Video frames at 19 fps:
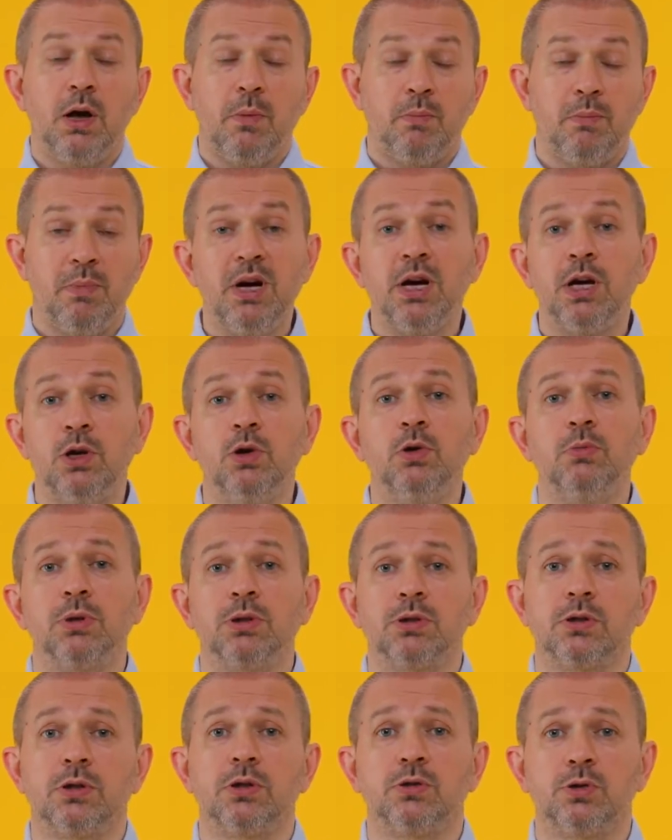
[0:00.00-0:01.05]
Мы,
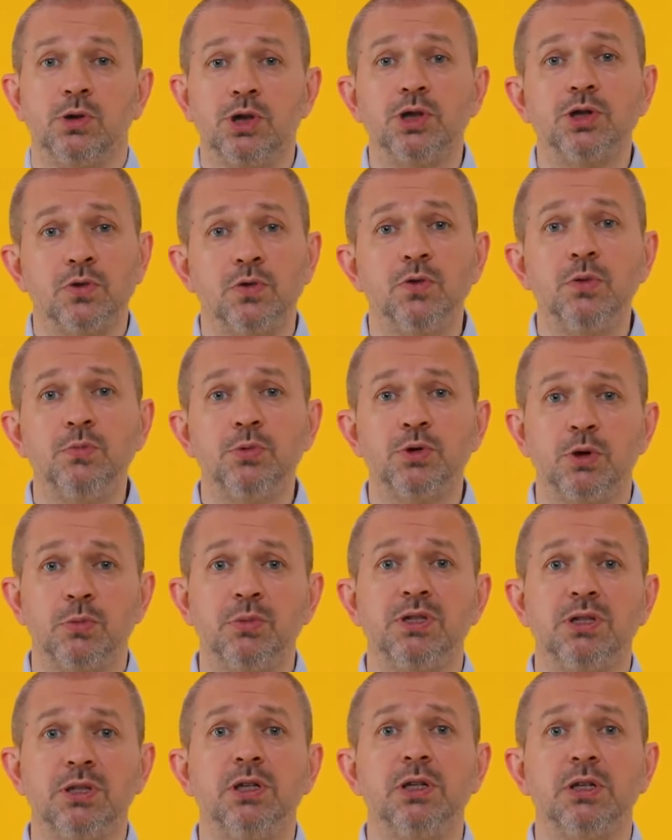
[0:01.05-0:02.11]
Humans, существуем, чтобы
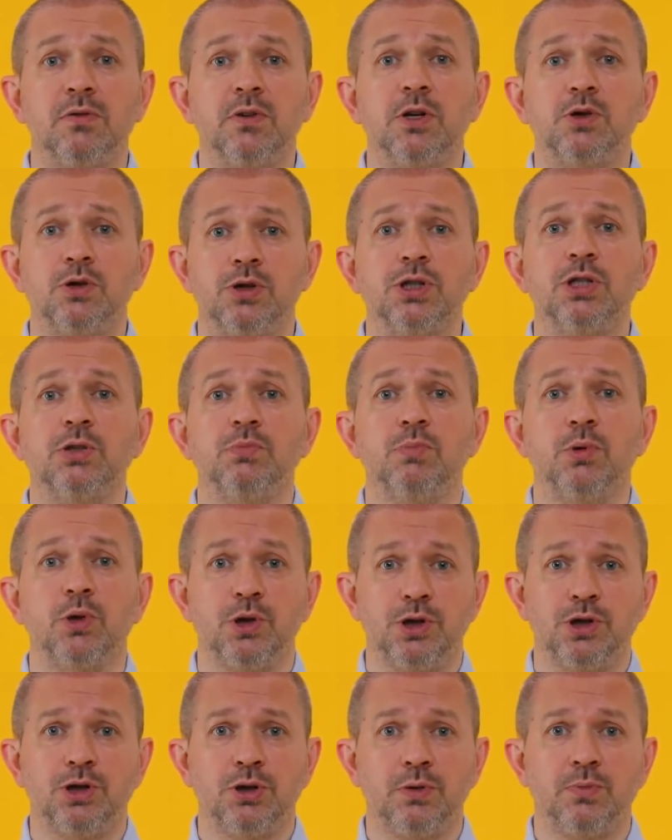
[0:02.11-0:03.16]
сделать вашу жизнь
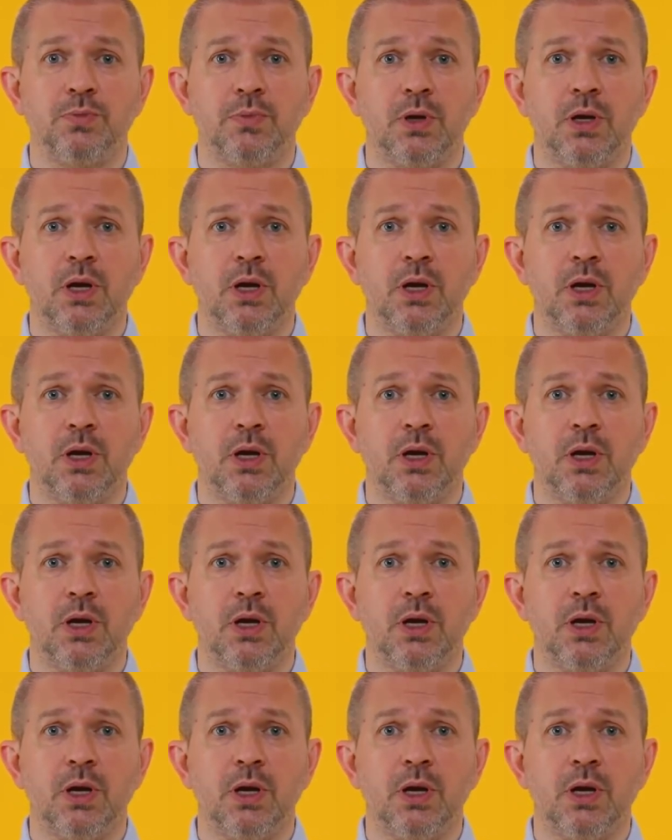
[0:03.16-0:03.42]
проще.